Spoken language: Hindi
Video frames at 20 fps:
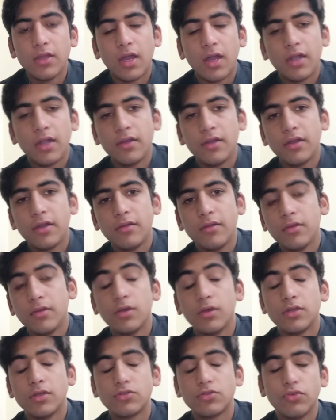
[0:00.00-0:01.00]
हंड्रेड
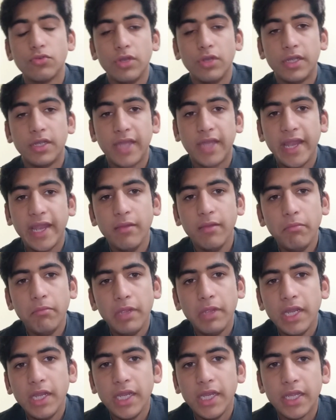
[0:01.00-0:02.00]
सॉरी टेन
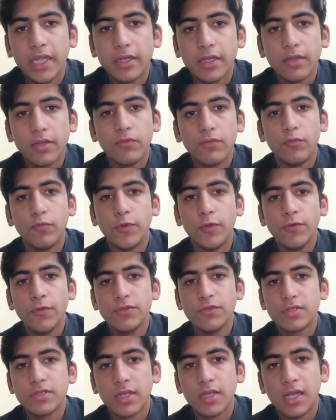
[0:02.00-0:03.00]
मिलियन
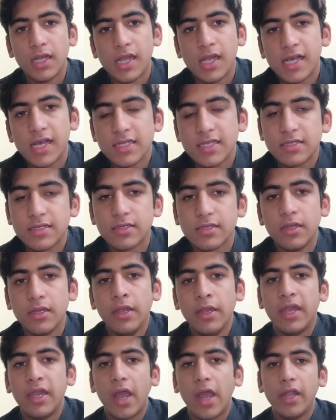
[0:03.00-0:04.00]
व्यूज़ लास्ट
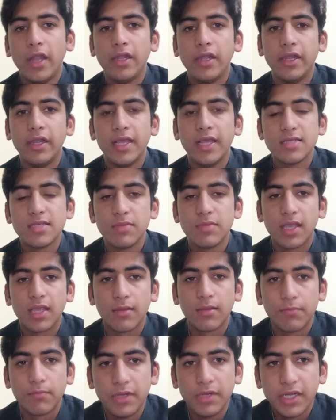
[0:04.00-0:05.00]
नाइन्टी डेज़ में
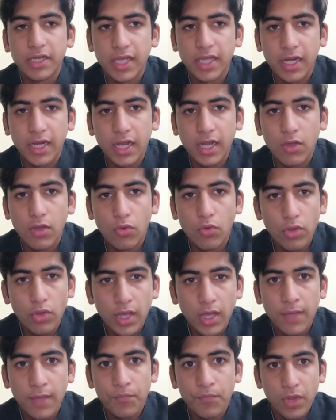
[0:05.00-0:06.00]
कंप्लीट करना
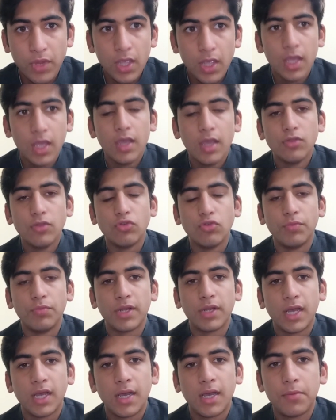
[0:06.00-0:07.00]
होगा तो
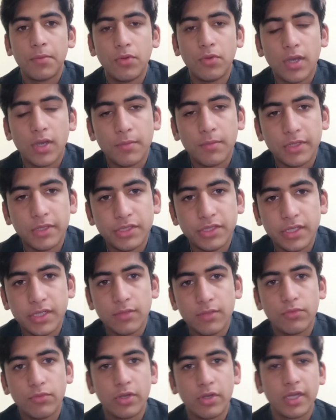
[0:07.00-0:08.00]
फिर आप लोग अपना चैनल
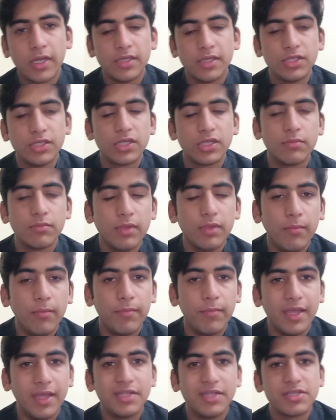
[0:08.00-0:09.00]
मोनेटाइजेशन में
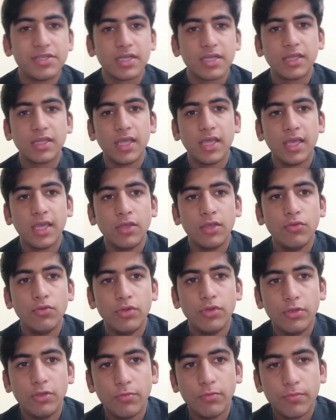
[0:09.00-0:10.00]
भेज सकते हैं
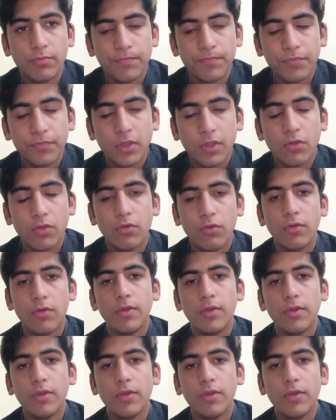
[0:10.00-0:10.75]
यूट्यूब को